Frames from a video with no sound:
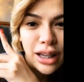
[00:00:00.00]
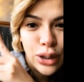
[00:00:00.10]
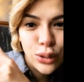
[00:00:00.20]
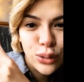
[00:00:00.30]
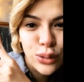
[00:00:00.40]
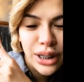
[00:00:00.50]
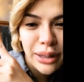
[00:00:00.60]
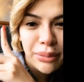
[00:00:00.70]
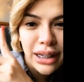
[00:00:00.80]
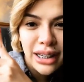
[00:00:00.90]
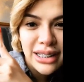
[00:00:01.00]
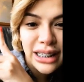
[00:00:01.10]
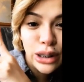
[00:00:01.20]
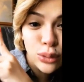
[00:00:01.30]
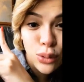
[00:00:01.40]
itu Niki beli
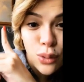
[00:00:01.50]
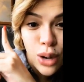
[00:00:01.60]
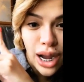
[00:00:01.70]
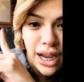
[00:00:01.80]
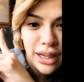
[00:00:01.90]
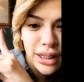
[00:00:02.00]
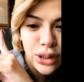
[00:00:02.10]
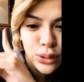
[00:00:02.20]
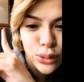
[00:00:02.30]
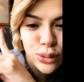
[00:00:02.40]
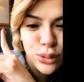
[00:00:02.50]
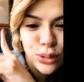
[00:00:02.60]
segitu doang itu